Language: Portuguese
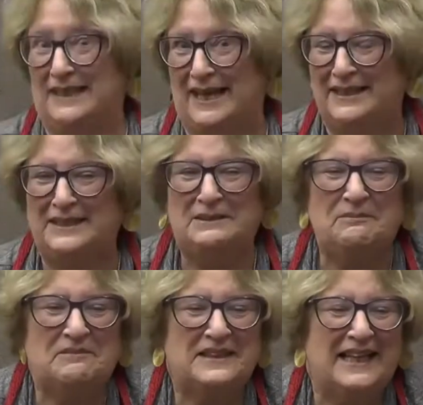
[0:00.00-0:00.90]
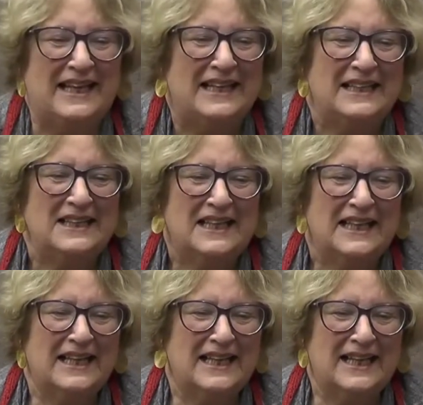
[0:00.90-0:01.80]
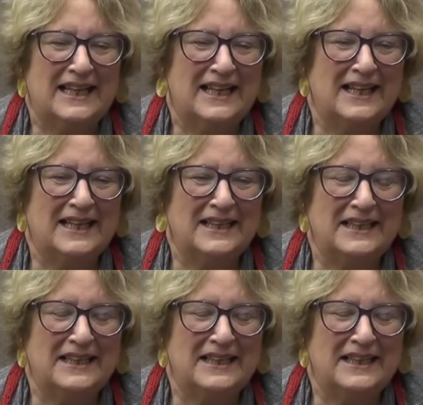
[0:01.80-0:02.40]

aí, né? É,